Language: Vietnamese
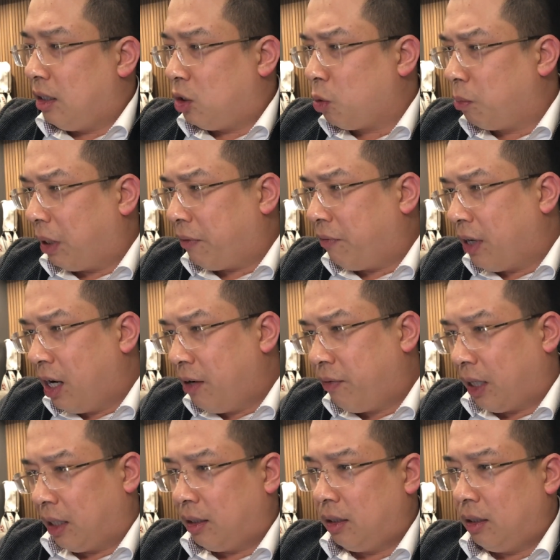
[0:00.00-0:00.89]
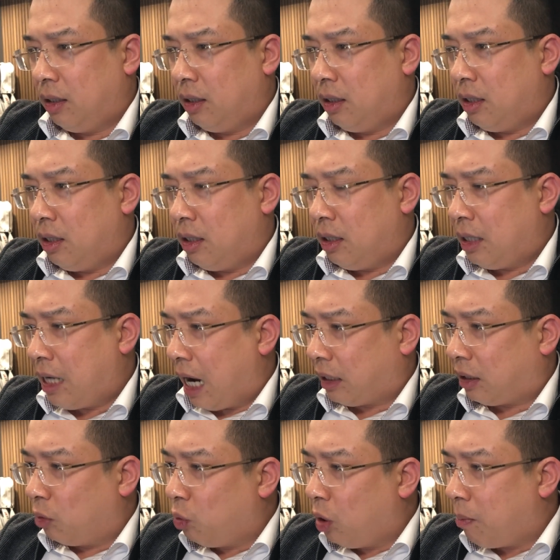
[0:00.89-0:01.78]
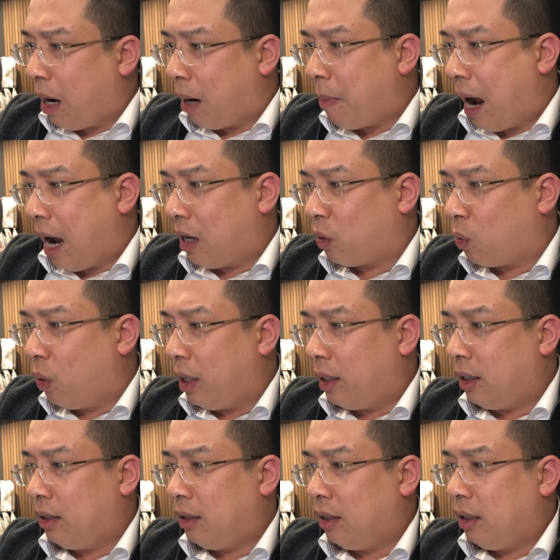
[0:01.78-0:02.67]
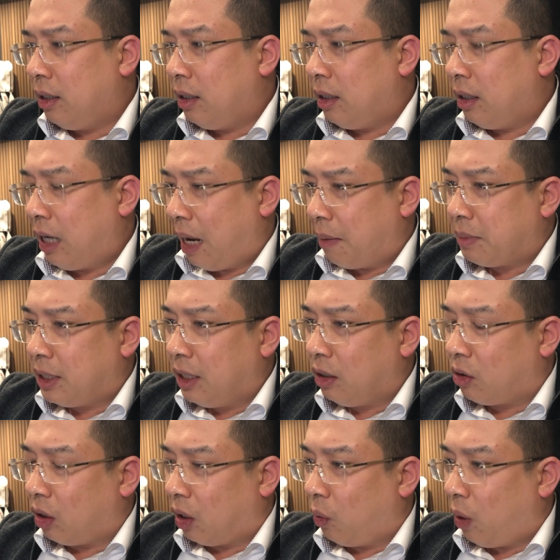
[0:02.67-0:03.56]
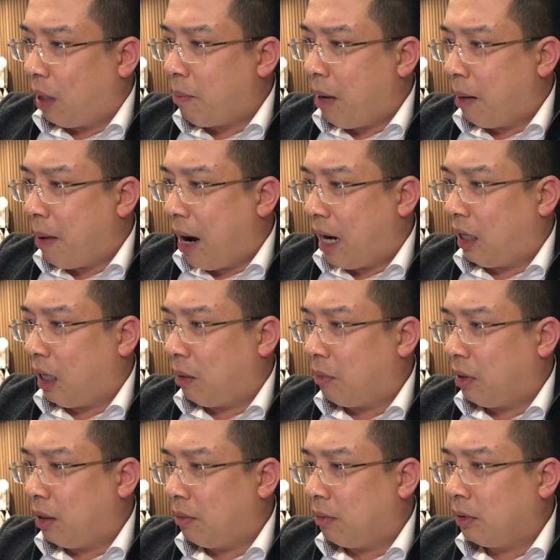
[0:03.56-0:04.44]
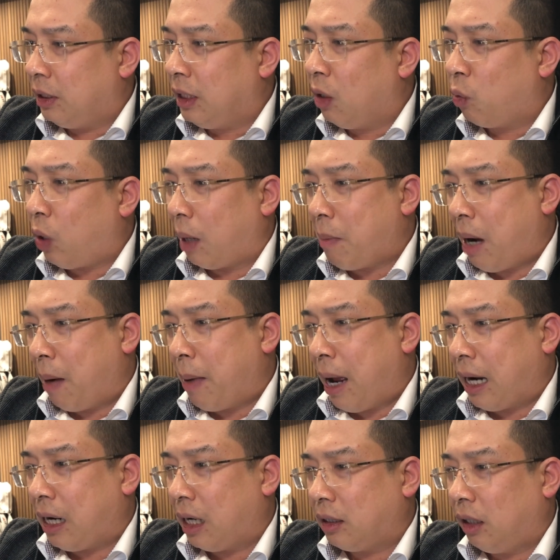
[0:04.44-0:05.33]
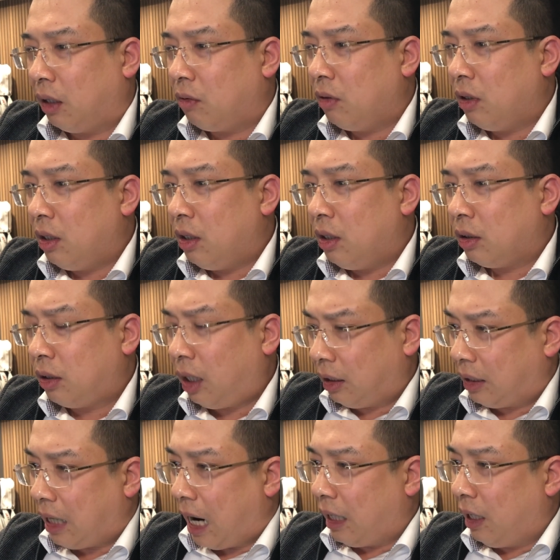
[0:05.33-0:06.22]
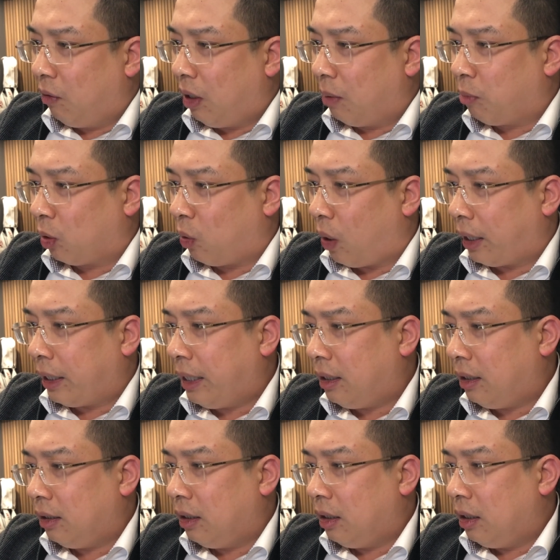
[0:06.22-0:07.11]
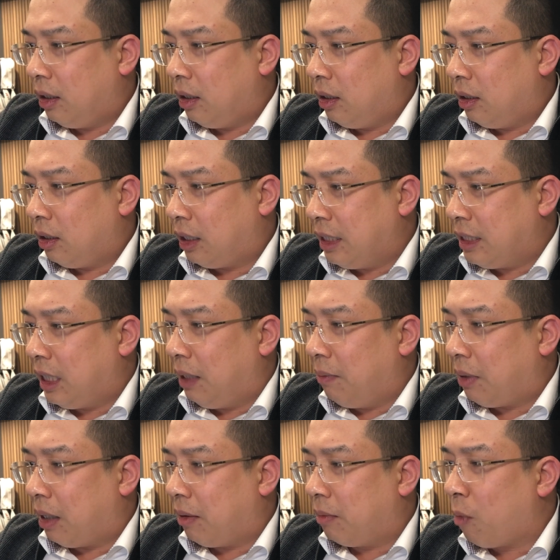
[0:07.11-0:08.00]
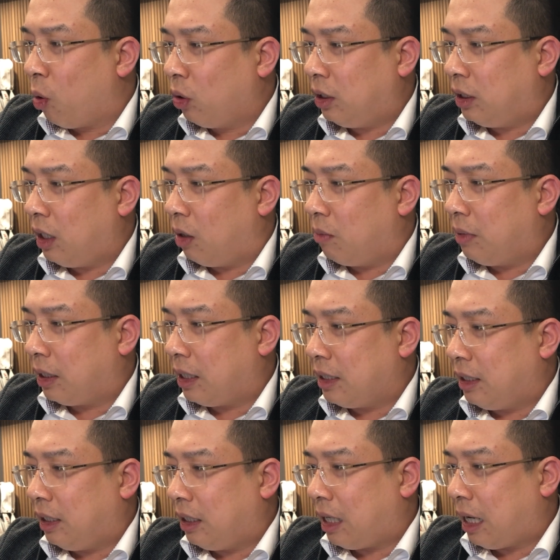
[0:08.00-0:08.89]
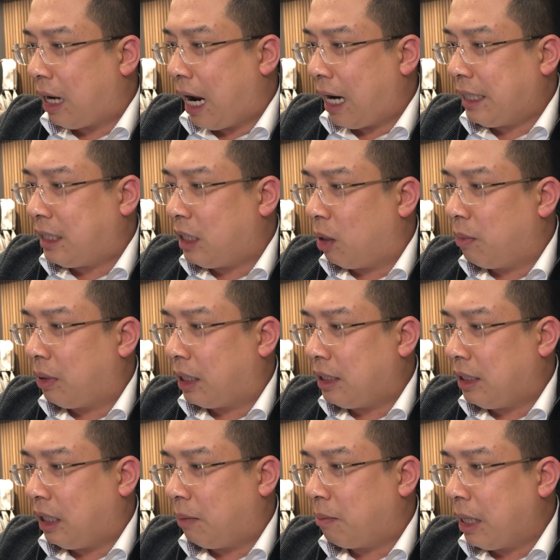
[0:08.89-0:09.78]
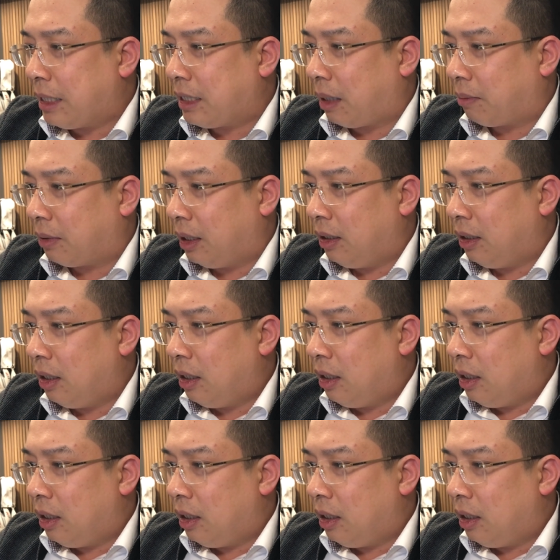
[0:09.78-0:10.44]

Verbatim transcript: Chúng mày vớ vẩn. Nhà tao nuôi 33 ở quê đây. Làm gì có cái loại 33 nào mà là nhiều loại 33 khác nhau. Tất cả đều là một loại hết. Cái gì mà 4 triệu với cái gì là 2 triệu với cái gì là mấy trăm nghìn